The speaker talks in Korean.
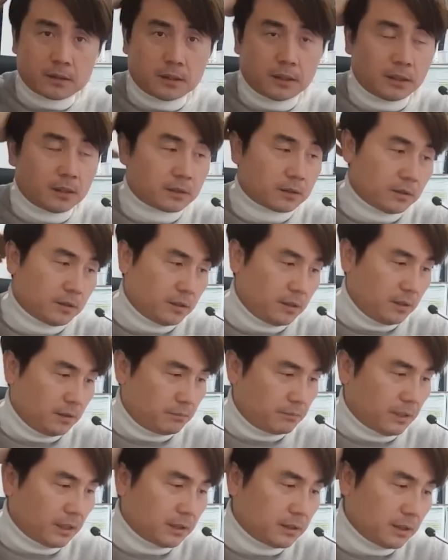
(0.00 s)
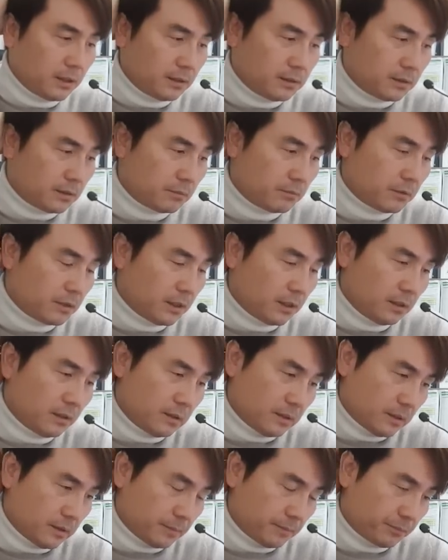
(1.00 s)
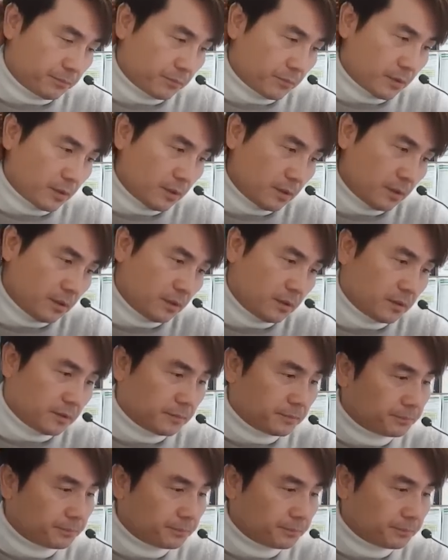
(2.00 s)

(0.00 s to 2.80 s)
예, 거의 맞지 않습니다. 예.